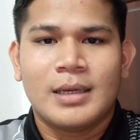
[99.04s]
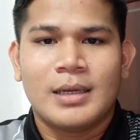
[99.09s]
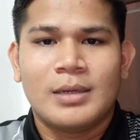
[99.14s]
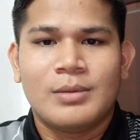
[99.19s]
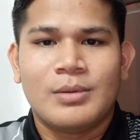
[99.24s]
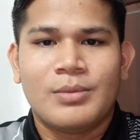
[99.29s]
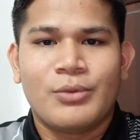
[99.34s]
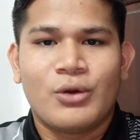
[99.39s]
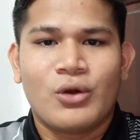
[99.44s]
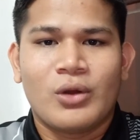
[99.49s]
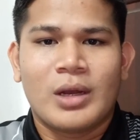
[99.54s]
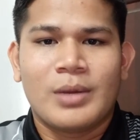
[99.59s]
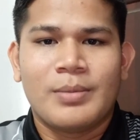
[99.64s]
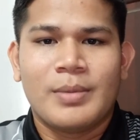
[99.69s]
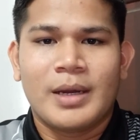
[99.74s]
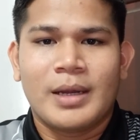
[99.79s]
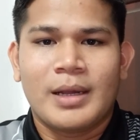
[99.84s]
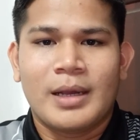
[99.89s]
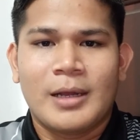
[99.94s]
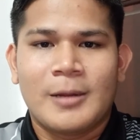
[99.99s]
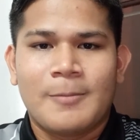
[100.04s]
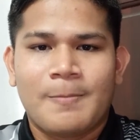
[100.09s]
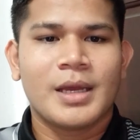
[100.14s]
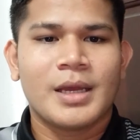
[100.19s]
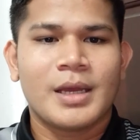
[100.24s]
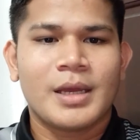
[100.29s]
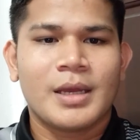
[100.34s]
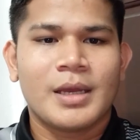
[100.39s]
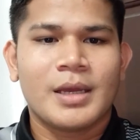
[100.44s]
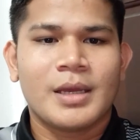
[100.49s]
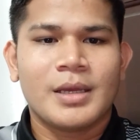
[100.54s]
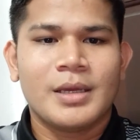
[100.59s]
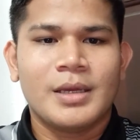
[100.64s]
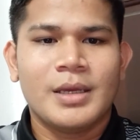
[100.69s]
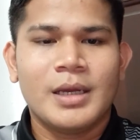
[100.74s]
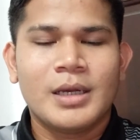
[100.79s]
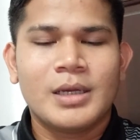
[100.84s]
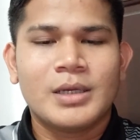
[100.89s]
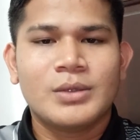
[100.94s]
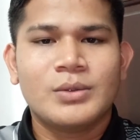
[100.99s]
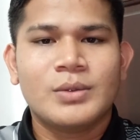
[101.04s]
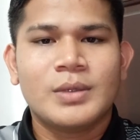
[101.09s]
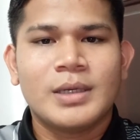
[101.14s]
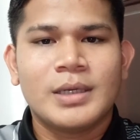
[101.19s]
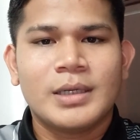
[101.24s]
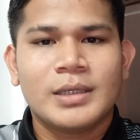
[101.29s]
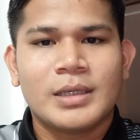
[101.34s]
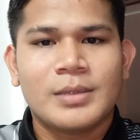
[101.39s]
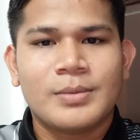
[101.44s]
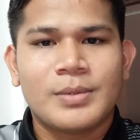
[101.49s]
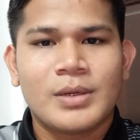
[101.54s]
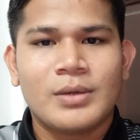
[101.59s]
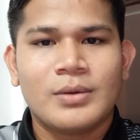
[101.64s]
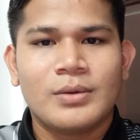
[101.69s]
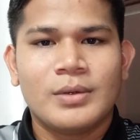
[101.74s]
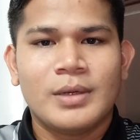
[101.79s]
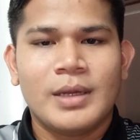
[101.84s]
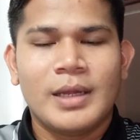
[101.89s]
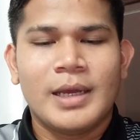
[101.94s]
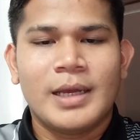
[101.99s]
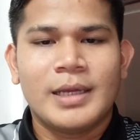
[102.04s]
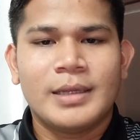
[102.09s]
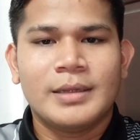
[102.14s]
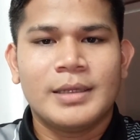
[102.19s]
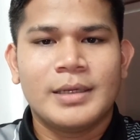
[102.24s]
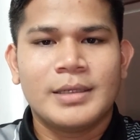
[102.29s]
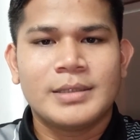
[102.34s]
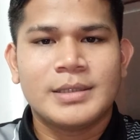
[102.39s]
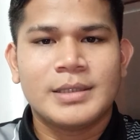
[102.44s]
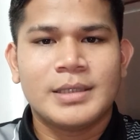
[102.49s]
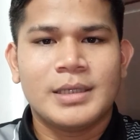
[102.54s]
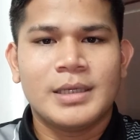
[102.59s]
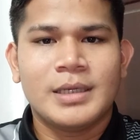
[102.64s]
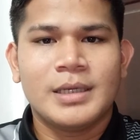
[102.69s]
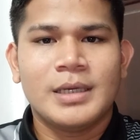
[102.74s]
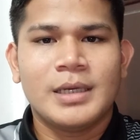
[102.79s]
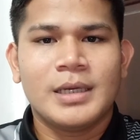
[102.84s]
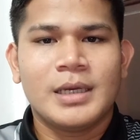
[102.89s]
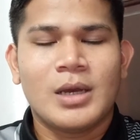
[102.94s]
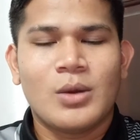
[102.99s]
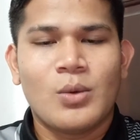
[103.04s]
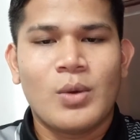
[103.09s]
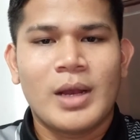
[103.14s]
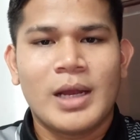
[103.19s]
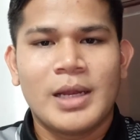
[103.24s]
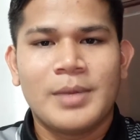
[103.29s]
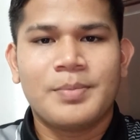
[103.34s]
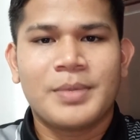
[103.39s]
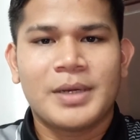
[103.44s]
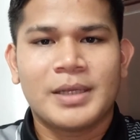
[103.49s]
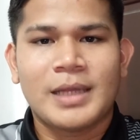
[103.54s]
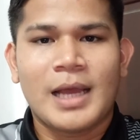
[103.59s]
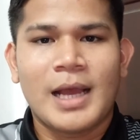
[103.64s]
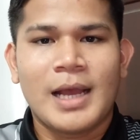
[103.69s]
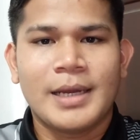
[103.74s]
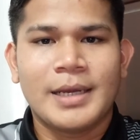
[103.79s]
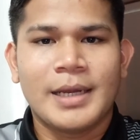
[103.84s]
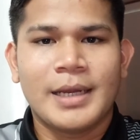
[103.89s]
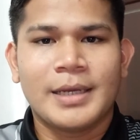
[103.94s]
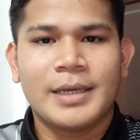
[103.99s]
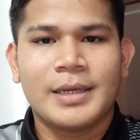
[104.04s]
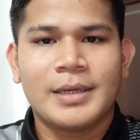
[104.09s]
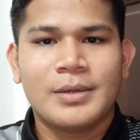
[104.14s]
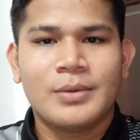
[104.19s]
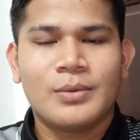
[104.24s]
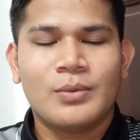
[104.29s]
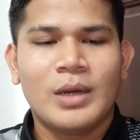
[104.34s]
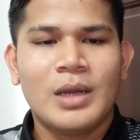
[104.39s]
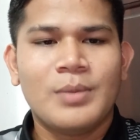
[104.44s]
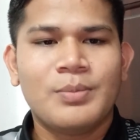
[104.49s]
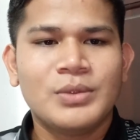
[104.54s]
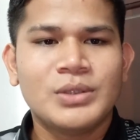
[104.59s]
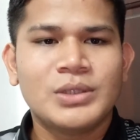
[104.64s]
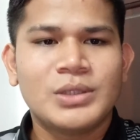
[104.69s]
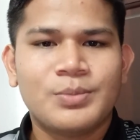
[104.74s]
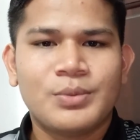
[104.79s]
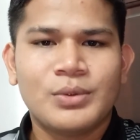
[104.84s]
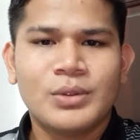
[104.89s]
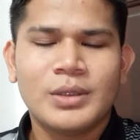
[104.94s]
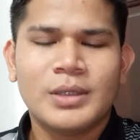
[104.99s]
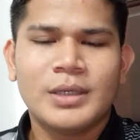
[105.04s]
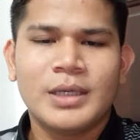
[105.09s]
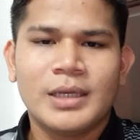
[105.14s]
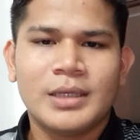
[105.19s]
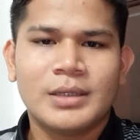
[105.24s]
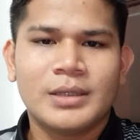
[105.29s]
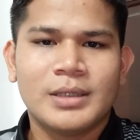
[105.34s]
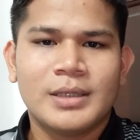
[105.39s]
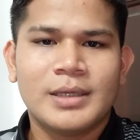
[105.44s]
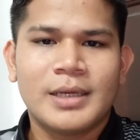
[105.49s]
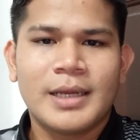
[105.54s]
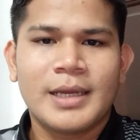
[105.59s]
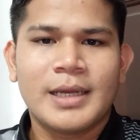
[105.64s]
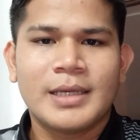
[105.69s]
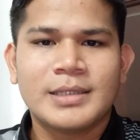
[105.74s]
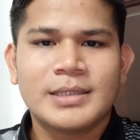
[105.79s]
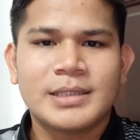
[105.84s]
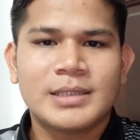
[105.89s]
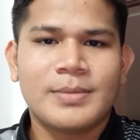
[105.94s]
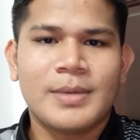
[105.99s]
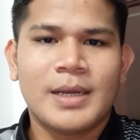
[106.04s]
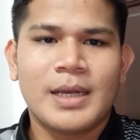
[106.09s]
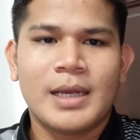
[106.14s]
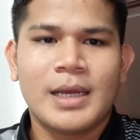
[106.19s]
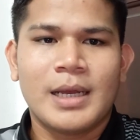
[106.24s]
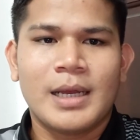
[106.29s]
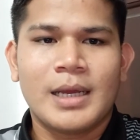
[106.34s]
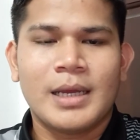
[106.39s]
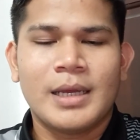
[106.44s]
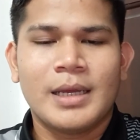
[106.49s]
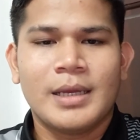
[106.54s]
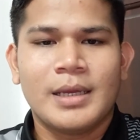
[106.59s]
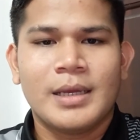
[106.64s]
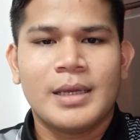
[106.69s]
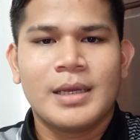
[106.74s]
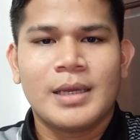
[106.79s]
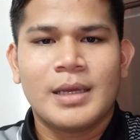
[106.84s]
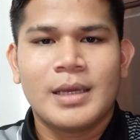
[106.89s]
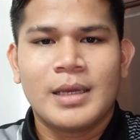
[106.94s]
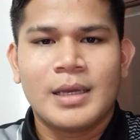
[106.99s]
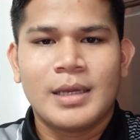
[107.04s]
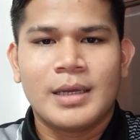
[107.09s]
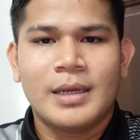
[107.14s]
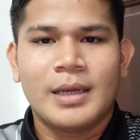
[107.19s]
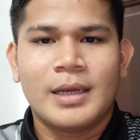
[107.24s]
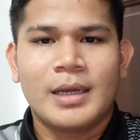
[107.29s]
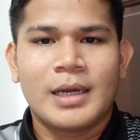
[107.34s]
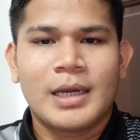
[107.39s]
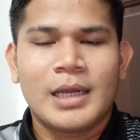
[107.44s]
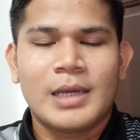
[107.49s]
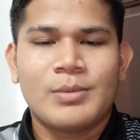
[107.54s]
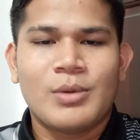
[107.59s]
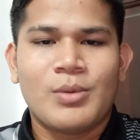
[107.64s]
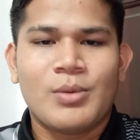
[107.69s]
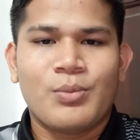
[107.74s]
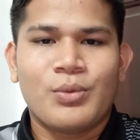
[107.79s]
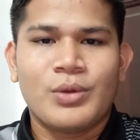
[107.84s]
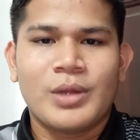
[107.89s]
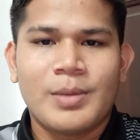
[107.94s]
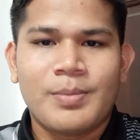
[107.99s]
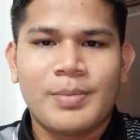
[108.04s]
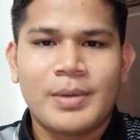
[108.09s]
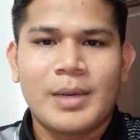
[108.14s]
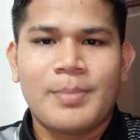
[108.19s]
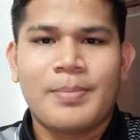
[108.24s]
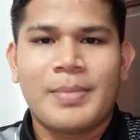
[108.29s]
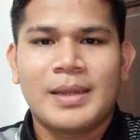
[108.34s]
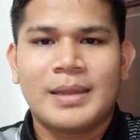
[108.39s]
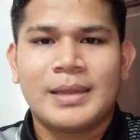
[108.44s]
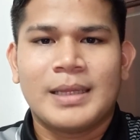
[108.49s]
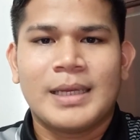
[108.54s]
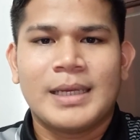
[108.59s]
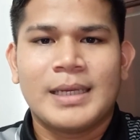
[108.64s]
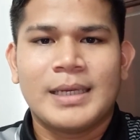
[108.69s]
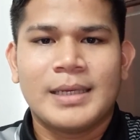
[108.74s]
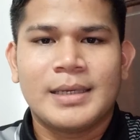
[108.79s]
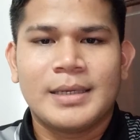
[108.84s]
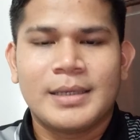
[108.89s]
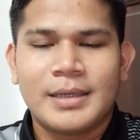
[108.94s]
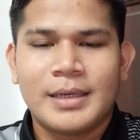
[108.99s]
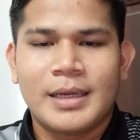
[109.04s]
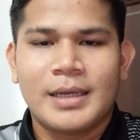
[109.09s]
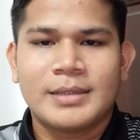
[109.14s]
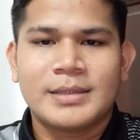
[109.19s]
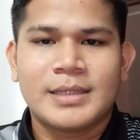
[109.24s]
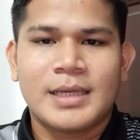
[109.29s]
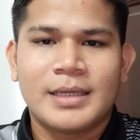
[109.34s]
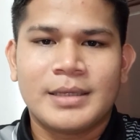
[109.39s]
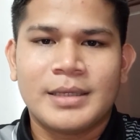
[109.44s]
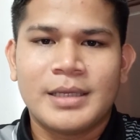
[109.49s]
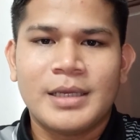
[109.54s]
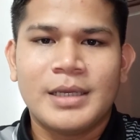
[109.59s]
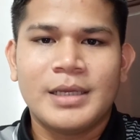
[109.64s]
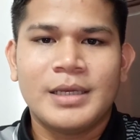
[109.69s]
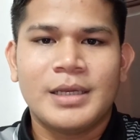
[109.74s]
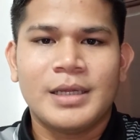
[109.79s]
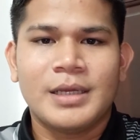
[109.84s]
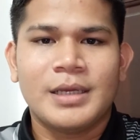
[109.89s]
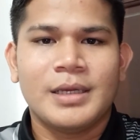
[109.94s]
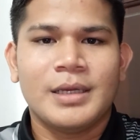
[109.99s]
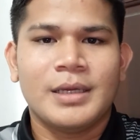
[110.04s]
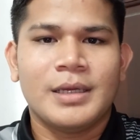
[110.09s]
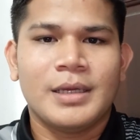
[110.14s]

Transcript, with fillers: uh, memerlukan mereka. Yang kedua kita perlu lihat dari segi keuangan pertahanan. Walaupun Jepun dikategorikan sebagai negara yang mempunyai pendapatan yang sangat tinggi di